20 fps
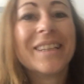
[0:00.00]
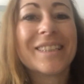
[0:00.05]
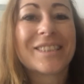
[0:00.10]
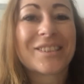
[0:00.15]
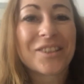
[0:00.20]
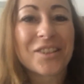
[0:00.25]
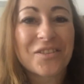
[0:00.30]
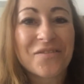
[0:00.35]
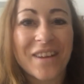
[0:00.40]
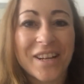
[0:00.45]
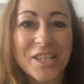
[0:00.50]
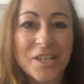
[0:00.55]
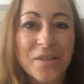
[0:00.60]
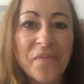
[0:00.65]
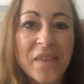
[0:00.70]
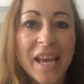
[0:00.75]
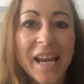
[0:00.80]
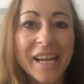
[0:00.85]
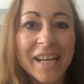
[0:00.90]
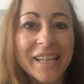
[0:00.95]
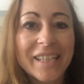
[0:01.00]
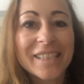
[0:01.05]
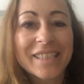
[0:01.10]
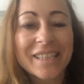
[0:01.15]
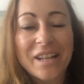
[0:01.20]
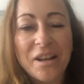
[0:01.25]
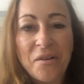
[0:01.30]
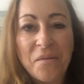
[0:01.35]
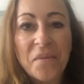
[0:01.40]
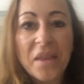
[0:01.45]
Das ist doch Quatsch.
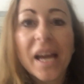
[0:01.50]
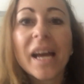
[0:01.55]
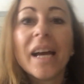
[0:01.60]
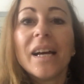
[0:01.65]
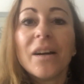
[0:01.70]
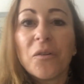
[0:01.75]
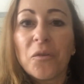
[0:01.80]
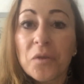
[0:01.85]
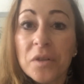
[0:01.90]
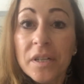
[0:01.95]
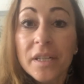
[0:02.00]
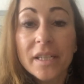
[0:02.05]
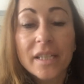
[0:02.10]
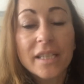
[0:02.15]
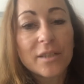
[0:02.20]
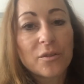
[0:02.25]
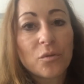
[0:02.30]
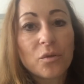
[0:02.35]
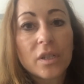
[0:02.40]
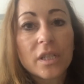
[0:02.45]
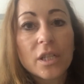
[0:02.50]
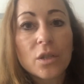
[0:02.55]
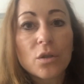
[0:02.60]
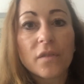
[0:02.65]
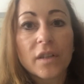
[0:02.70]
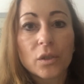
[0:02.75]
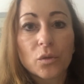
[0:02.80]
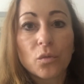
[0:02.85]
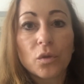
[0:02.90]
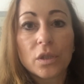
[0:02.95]
Genau. Und ihr tut nicht nur
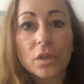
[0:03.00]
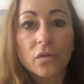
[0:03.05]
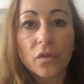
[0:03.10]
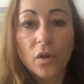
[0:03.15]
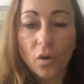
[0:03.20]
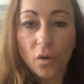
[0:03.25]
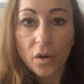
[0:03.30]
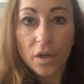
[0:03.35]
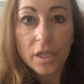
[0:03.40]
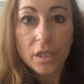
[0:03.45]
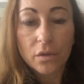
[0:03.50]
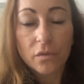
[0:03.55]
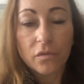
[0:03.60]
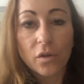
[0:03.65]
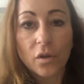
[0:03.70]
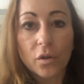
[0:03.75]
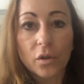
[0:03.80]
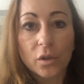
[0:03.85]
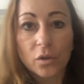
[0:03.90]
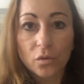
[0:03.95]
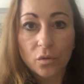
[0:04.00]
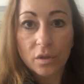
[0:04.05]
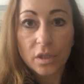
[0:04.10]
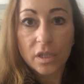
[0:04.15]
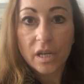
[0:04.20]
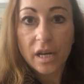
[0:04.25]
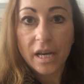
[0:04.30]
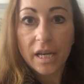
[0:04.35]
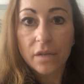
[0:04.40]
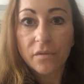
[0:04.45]
was Gutes für euch und für eure
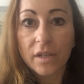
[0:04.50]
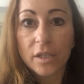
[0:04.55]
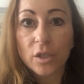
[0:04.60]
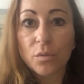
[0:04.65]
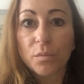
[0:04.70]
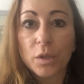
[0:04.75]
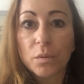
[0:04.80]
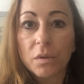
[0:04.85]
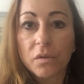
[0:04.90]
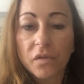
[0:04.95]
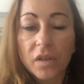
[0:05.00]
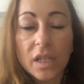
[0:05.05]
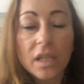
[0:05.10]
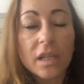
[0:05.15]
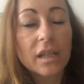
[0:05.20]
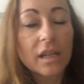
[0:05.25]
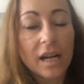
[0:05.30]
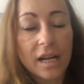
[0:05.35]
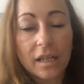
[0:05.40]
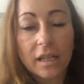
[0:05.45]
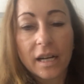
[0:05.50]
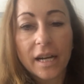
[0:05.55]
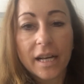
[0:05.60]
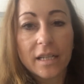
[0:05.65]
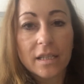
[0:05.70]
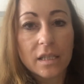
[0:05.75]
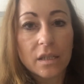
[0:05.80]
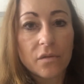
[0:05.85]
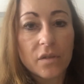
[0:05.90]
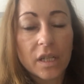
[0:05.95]
Gesundheit, weil zum Beispiel viele
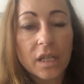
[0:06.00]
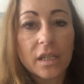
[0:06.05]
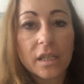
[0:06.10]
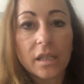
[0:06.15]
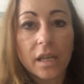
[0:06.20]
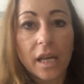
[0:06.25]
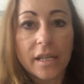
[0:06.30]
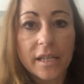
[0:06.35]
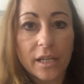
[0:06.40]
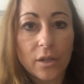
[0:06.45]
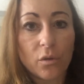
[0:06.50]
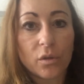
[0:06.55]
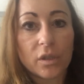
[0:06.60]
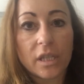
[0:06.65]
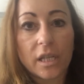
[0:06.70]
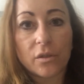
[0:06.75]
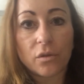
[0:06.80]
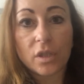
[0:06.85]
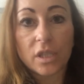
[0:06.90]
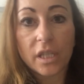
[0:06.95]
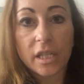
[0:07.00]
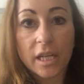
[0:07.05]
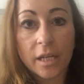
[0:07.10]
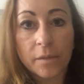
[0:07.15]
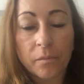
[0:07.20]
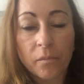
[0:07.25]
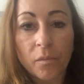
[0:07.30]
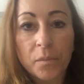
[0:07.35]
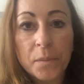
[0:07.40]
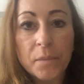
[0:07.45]
Krankheiten sind wirklich ernährungsassoziiert.
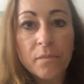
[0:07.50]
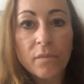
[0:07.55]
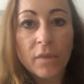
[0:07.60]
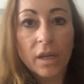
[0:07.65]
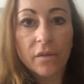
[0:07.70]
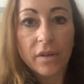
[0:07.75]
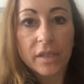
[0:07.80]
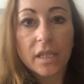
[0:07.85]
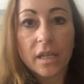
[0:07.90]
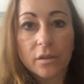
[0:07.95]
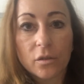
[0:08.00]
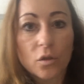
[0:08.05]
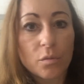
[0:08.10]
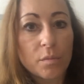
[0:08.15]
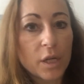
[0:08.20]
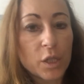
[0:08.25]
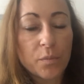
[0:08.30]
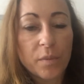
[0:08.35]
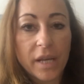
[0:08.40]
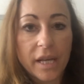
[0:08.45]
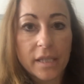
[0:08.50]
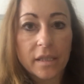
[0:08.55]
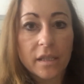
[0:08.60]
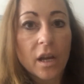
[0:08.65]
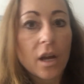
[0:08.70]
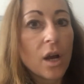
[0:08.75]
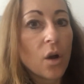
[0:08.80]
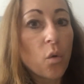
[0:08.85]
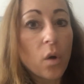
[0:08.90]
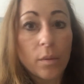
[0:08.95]
Was ihr zum Beispiel esst,
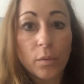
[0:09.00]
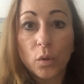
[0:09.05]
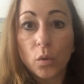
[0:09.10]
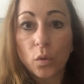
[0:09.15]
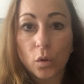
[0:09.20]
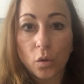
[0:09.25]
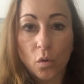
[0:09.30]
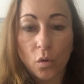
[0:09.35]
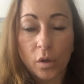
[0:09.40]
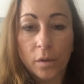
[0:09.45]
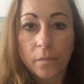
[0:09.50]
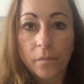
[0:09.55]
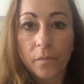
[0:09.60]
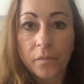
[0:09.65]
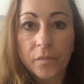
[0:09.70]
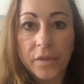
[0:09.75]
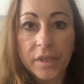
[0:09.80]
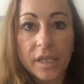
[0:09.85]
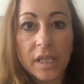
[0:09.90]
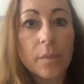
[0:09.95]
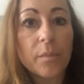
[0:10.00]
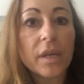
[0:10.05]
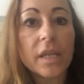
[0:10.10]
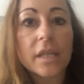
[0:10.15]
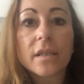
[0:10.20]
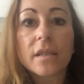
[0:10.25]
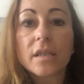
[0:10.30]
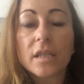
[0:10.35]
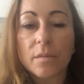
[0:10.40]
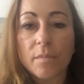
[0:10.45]
hoher Blutdruck,
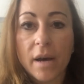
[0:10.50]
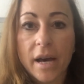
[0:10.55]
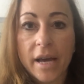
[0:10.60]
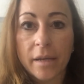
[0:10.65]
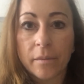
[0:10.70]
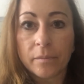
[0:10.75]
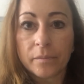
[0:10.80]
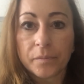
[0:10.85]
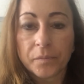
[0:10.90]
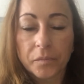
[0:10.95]
Diabetes 2,